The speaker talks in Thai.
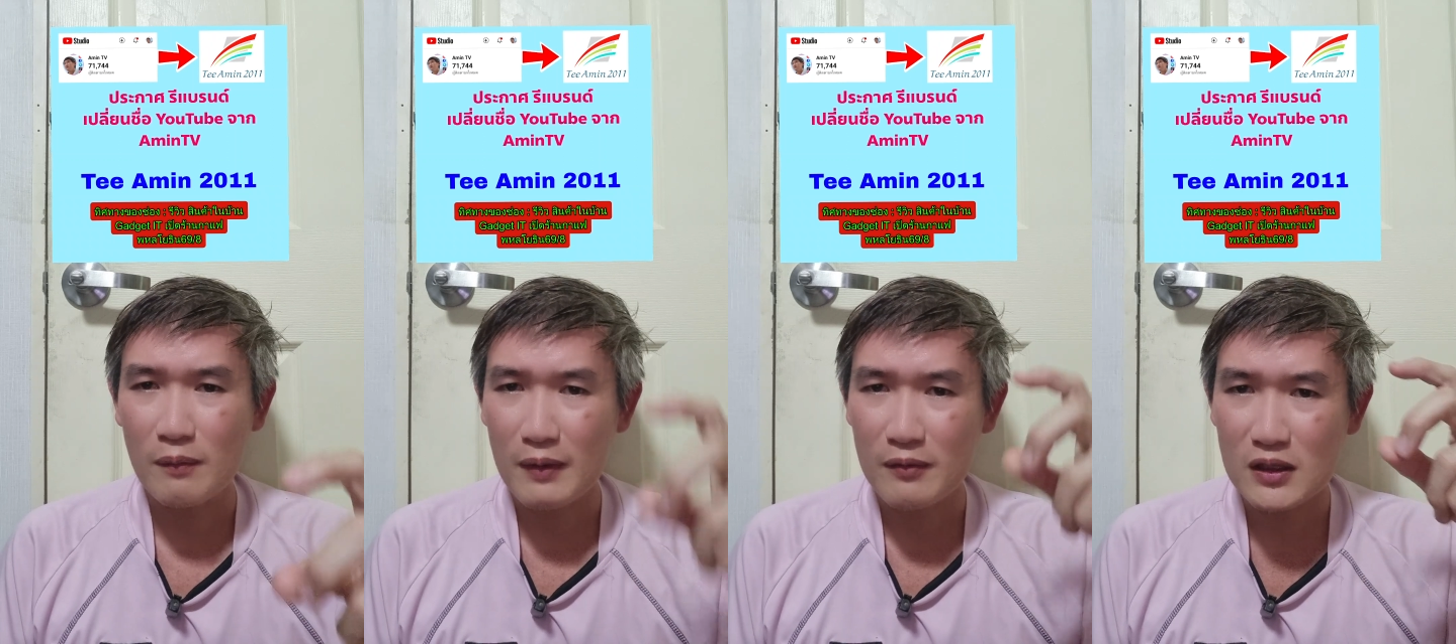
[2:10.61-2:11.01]

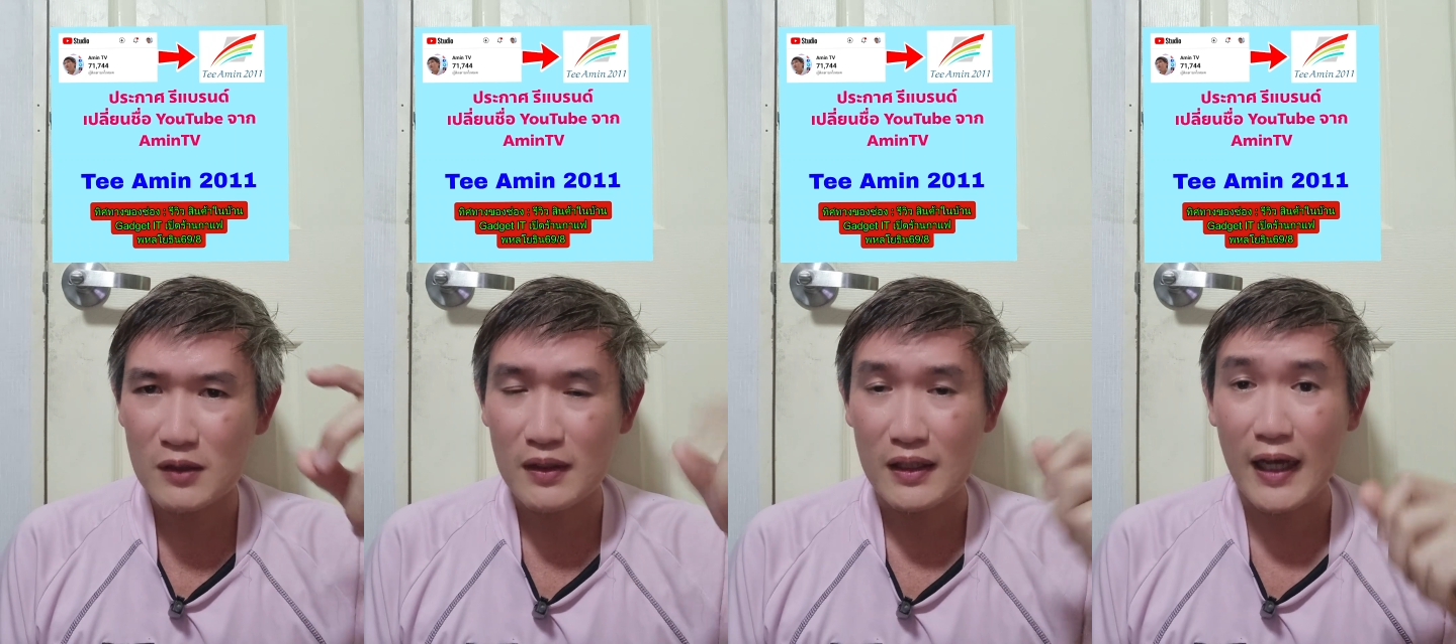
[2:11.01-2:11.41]
จะเป็น
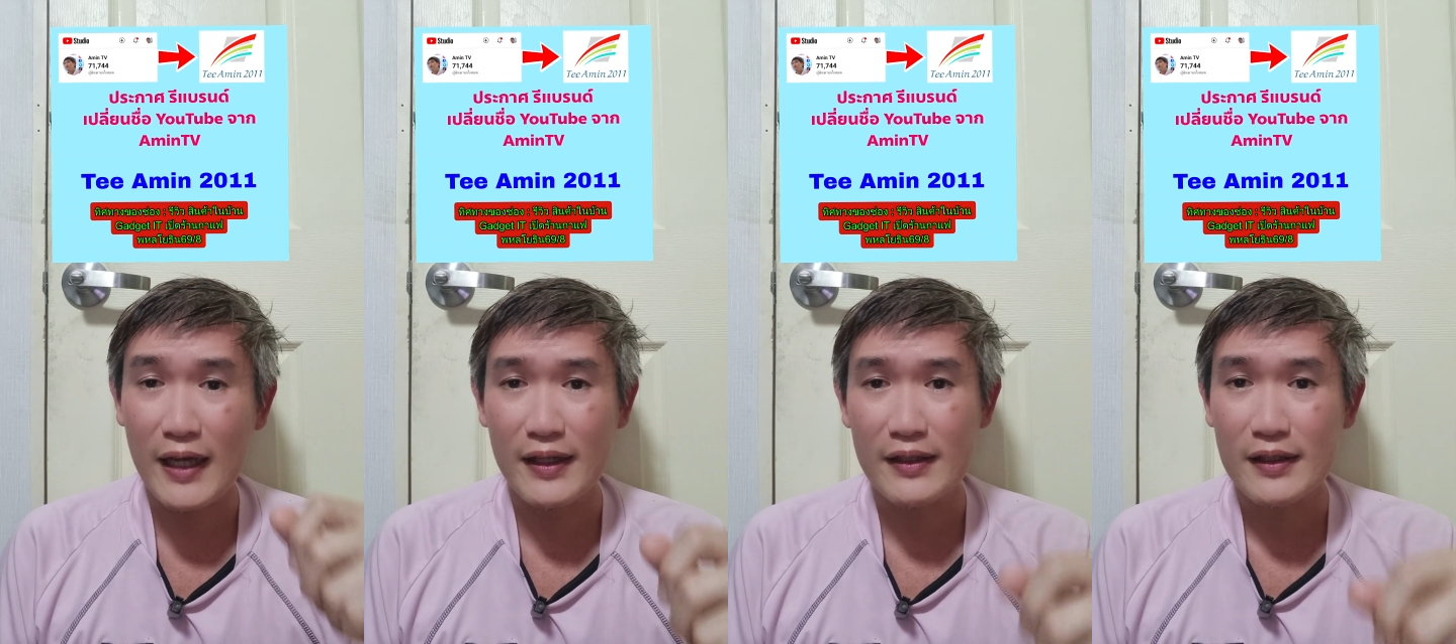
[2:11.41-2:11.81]
ชื่อภาษาไท
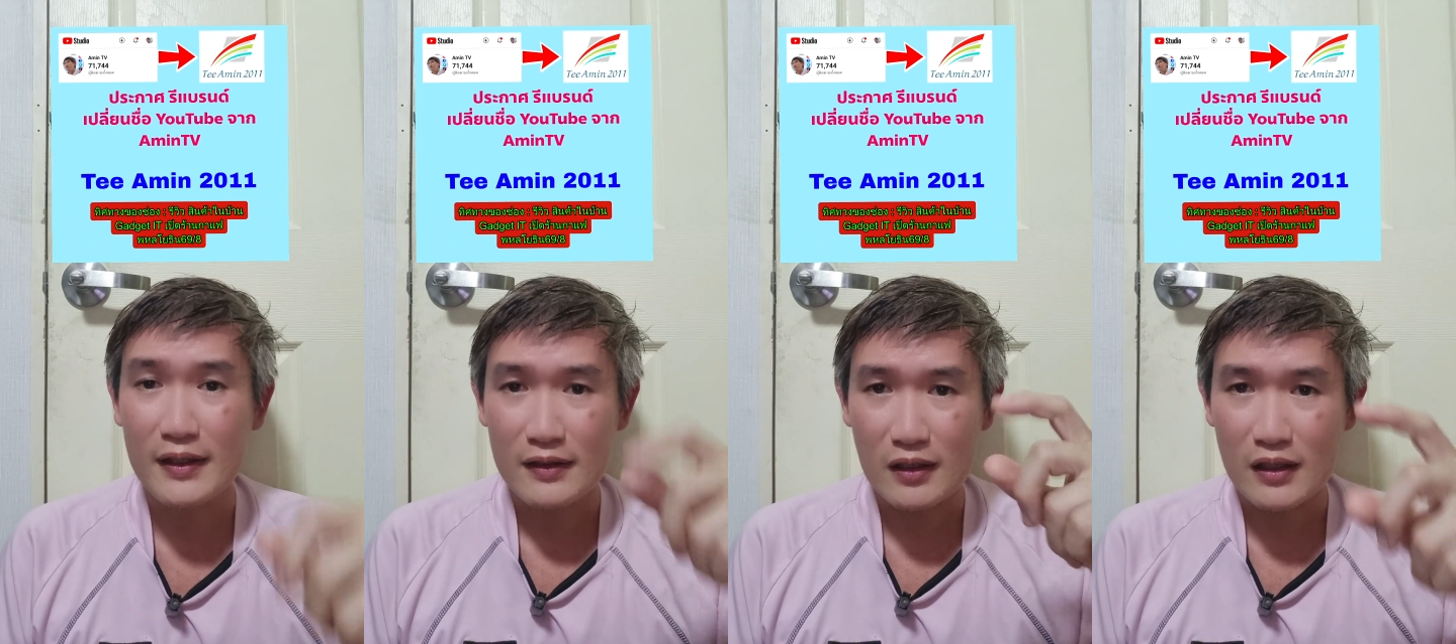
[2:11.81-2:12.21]
ย
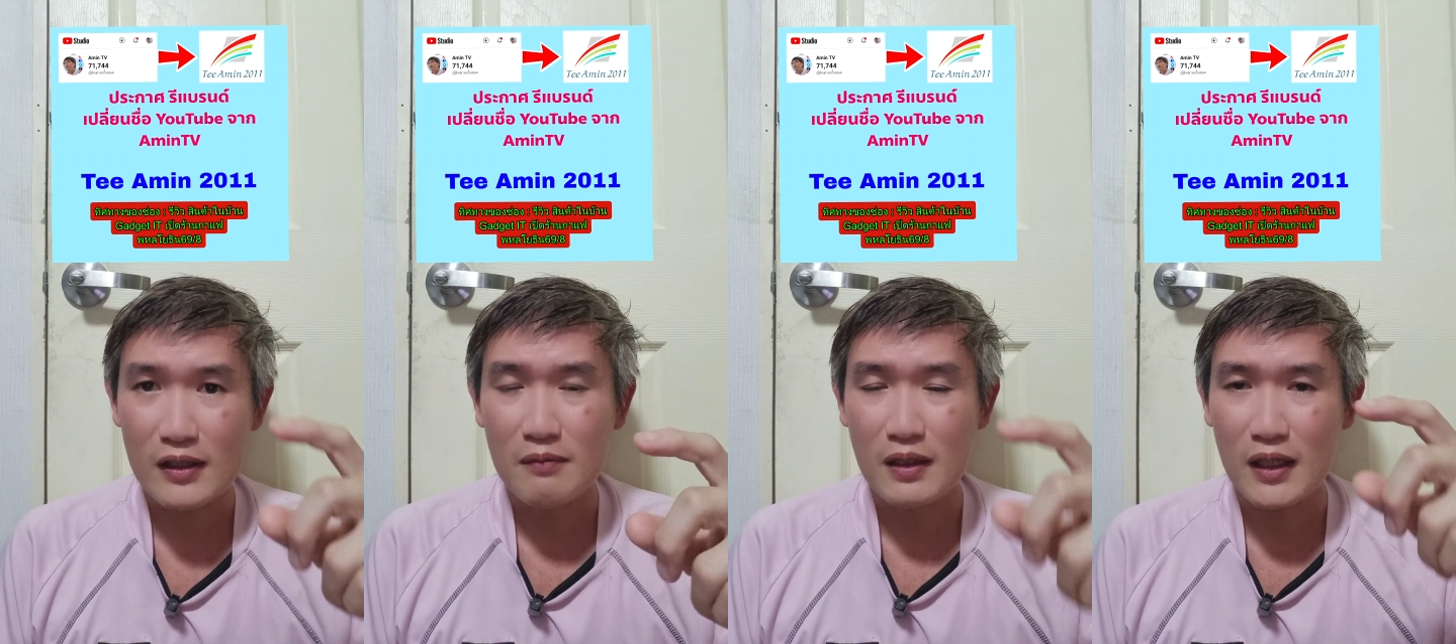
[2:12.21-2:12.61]
จะ
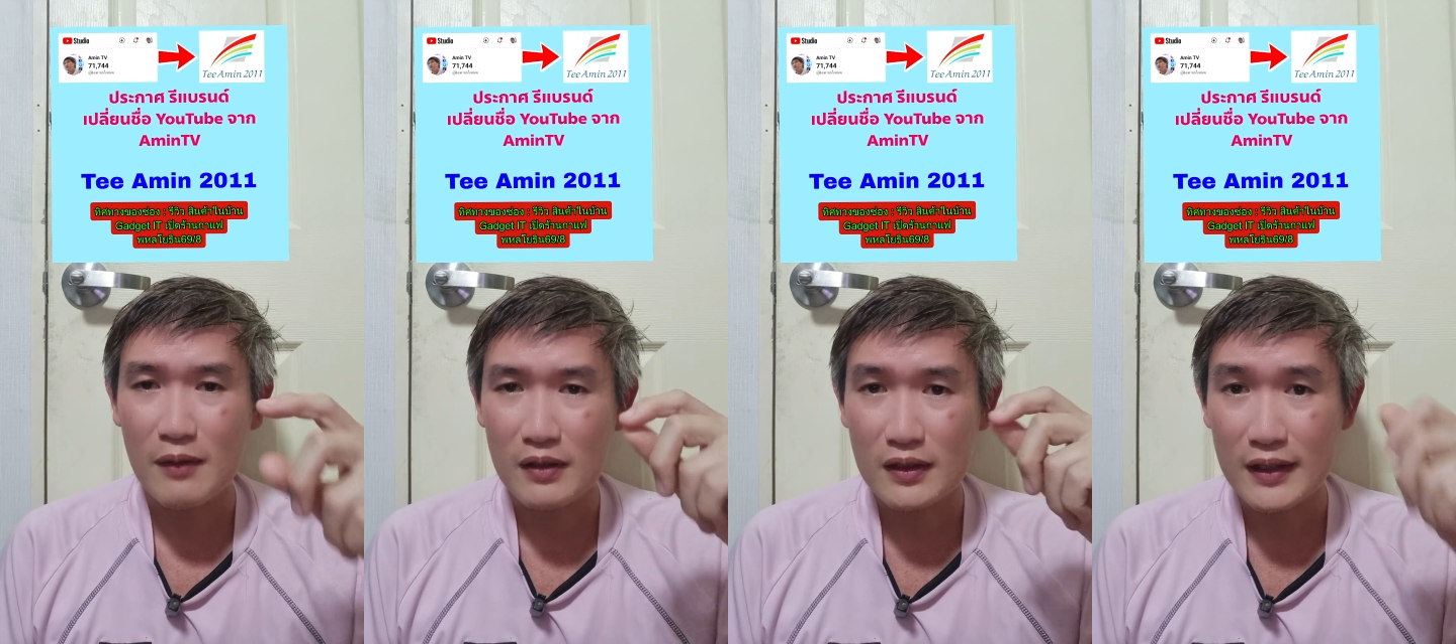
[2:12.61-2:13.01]
ขึ้นเหมือน
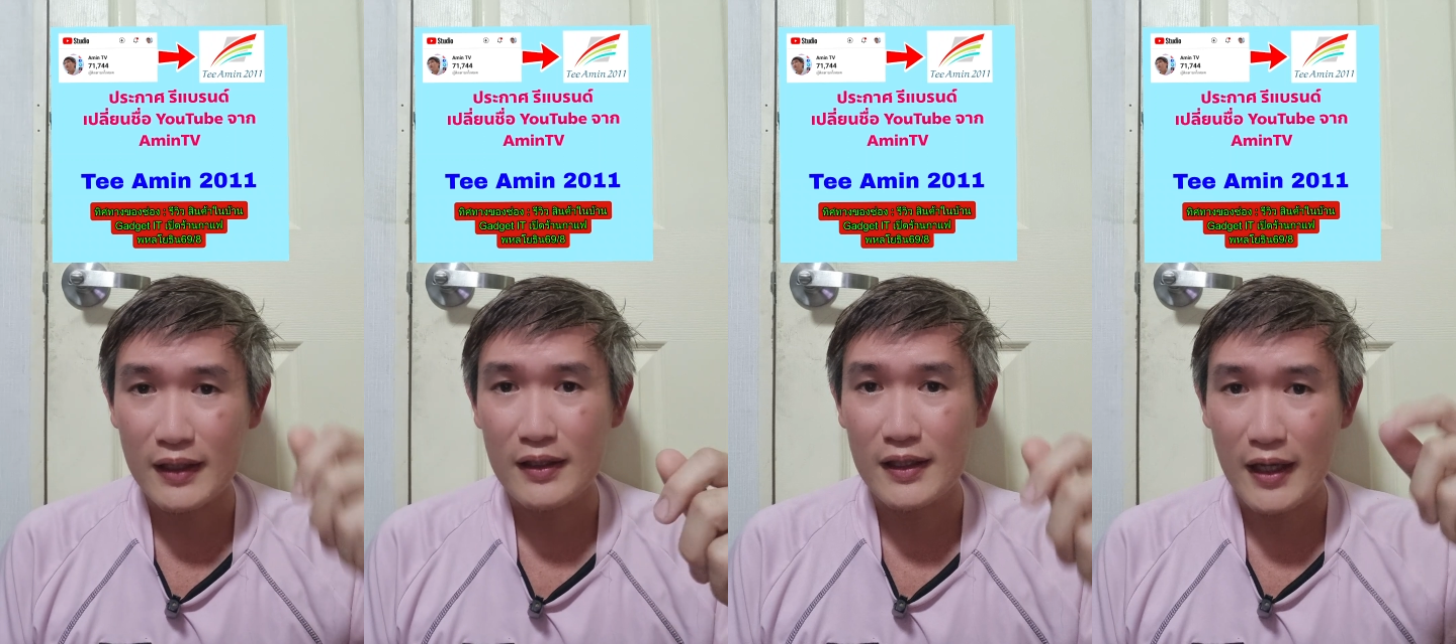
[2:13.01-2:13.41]
เดิมคือ
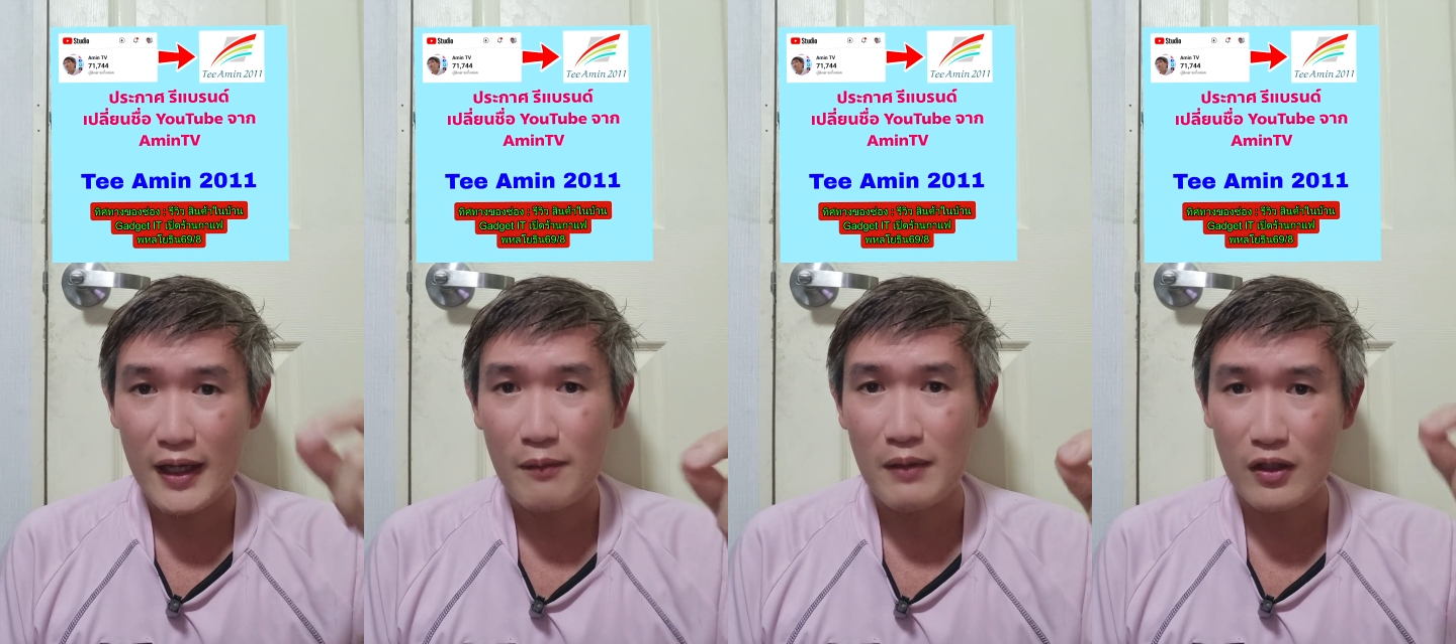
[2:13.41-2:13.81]
เฮียติ
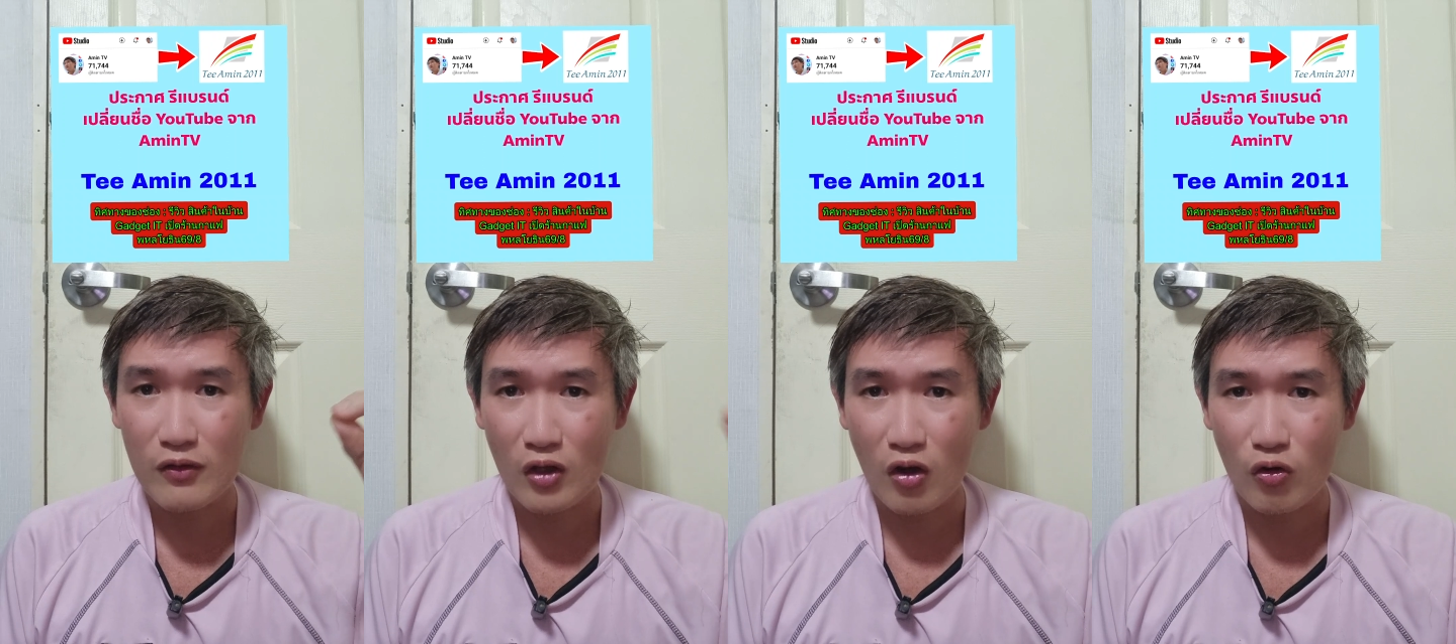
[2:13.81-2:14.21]
เอมิน